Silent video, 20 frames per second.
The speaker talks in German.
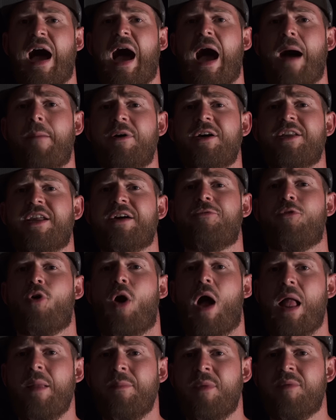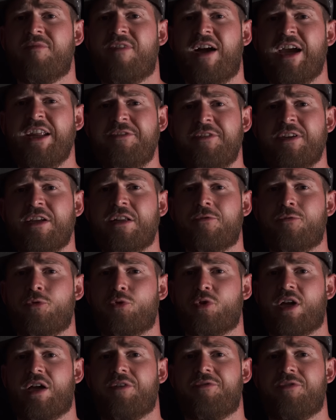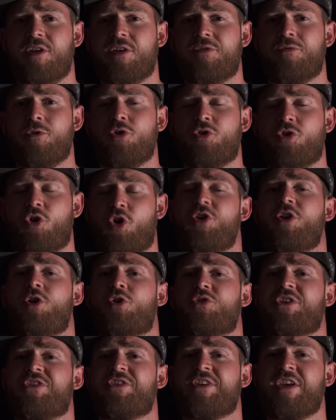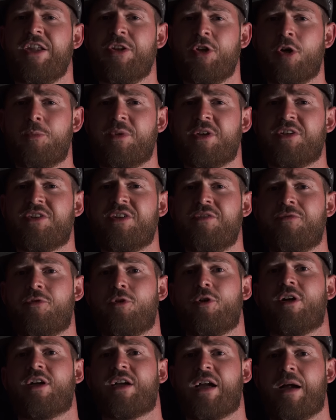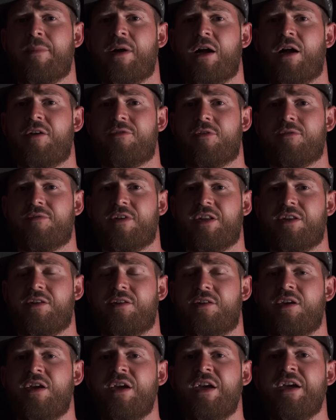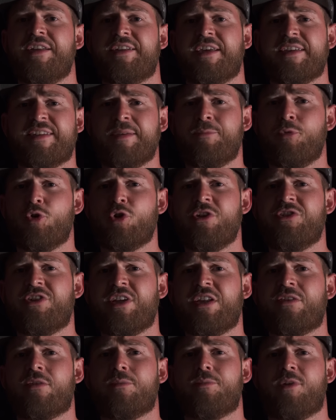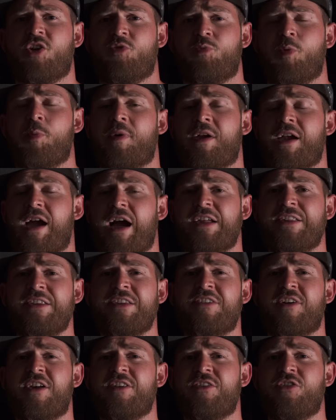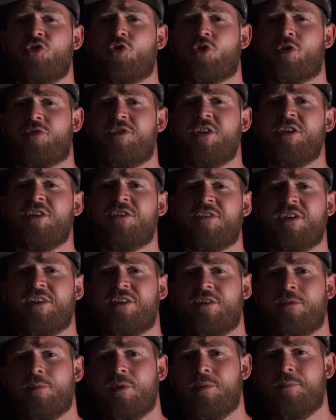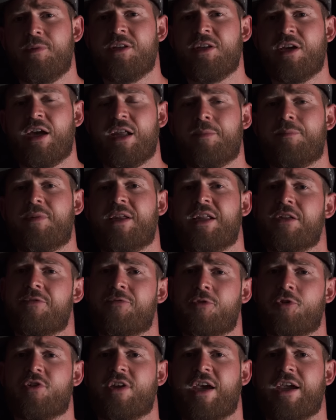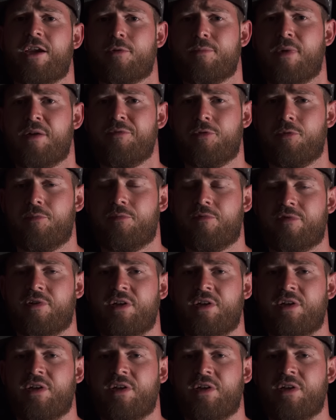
Aber da vor allem im Weitwinkel fotografiert wird, könnt ihr auch das Kit-Objektiv eurer Kamera verwenden. Das ermöglicht dann zum Beispiel bei 28 oder 24 mm eine Blende von 3,5.